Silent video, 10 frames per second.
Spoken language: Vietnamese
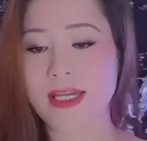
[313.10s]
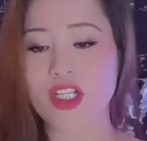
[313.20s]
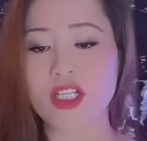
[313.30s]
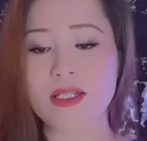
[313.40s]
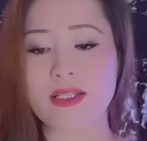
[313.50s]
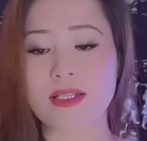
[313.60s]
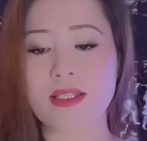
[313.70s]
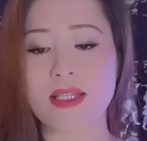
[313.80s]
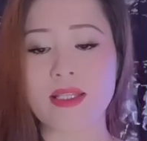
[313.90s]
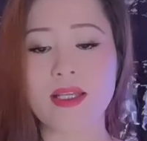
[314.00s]
Trước những
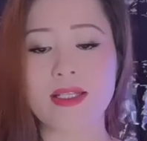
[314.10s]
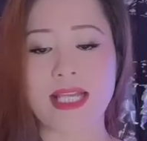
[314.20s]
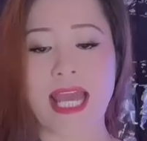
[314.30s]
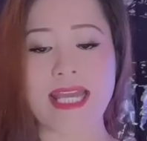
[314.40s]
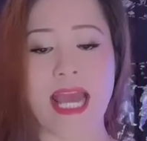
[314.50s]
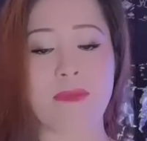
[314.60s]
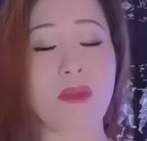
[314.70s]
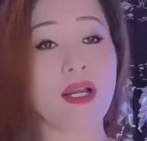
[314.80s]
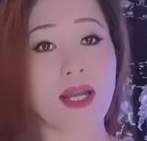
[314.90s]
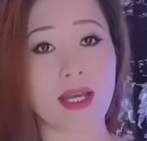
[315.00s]
tin tức ngày càng
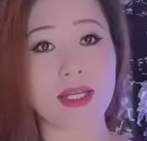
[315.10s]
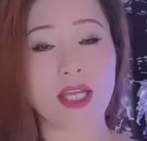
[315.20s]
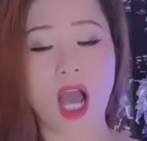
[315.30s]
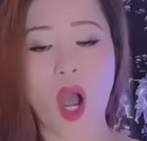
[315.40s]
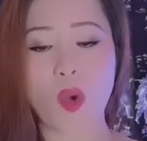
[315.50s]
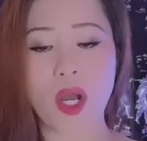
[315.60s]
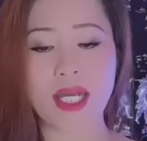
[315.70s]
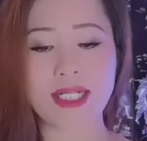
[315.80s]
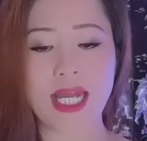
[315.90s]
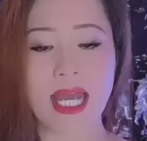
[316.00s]
bất lợi, hầu hết
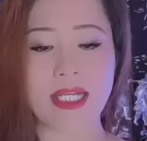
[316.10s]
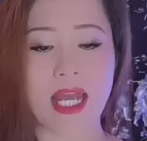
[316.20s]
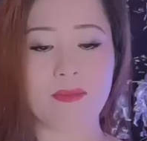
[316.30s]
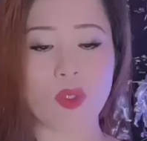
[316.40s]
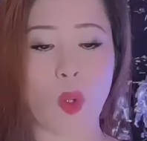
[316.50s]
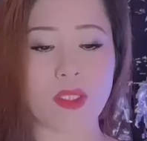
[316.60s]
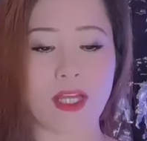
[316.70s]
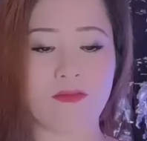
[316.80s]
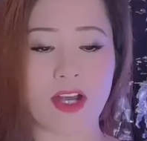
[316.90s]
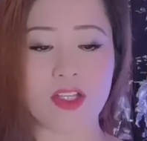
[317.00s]
các anh em thuộc
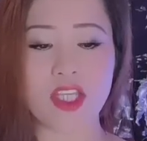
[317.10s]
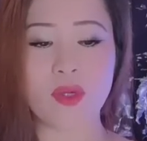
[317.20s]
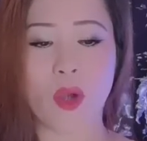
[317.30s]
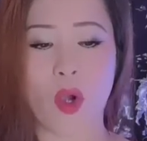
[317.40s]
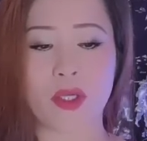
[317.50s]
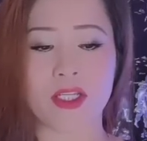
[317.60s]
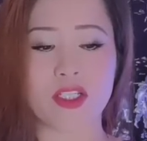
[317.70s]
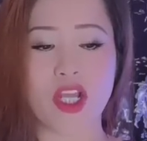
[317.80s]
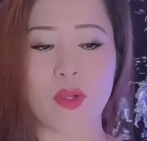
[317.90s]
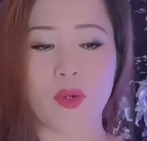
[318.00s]
thành phần chiêu hồi
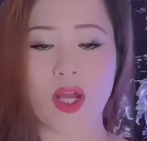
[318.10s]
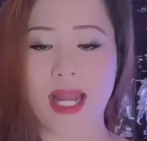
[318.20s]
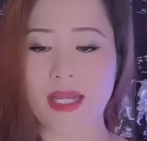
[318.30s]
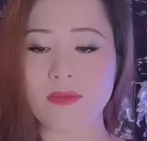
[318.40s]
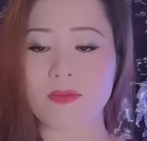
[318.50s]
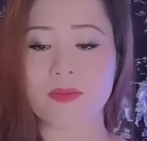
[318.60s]
đều lo lắng